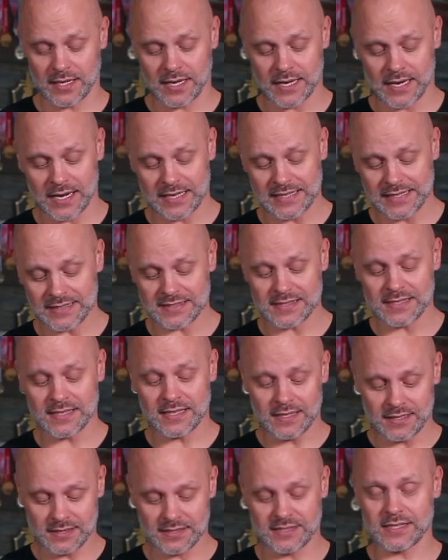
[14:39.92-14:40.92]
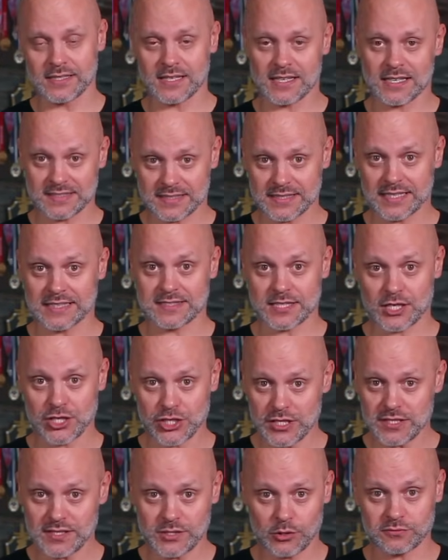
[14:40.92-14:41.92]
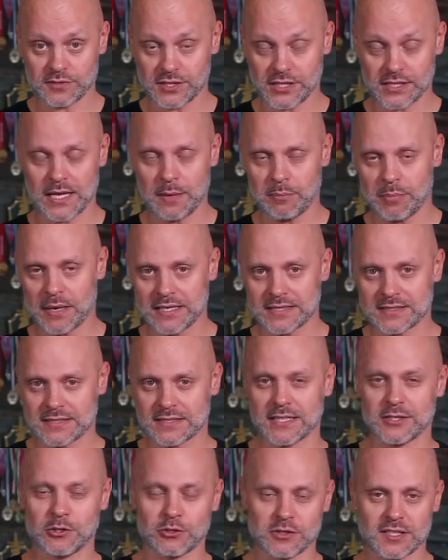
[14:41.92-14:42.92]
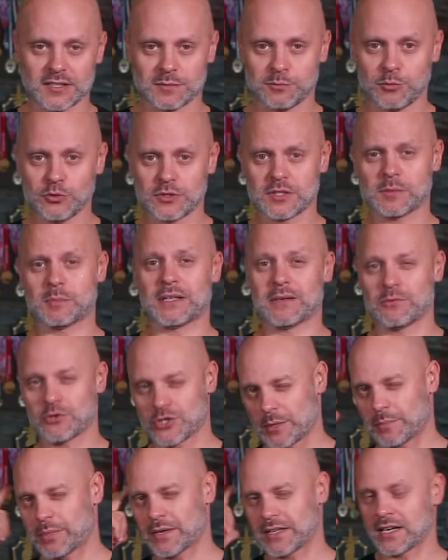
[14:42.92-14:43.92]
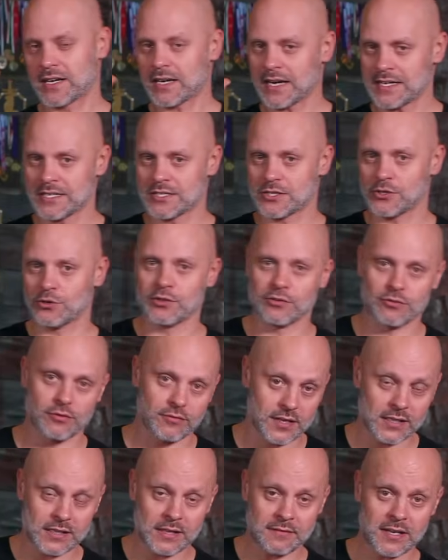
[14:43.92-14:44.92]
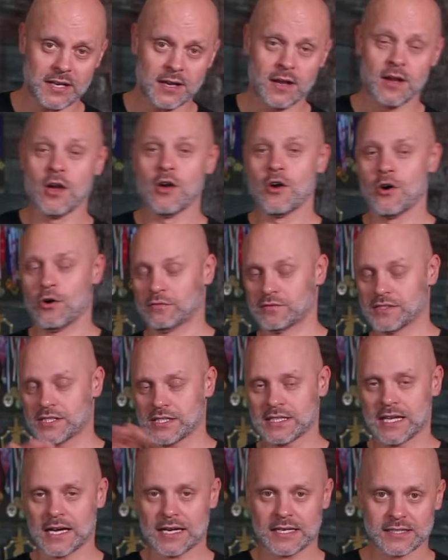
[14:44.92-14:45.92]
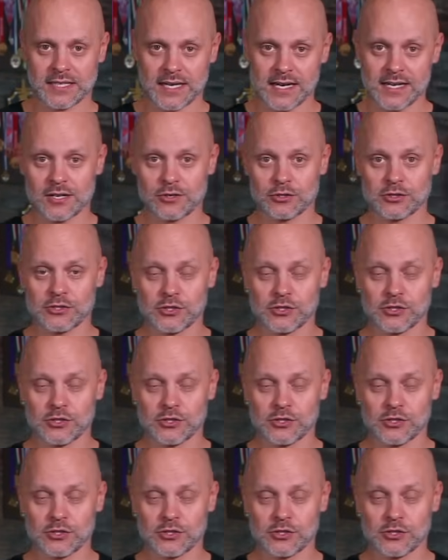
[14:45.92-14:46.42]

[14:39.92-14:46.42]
А если дело касается жизни, он всегда палец кладет на спуск, потому что предохранитель у него в голове, он всегда контролирует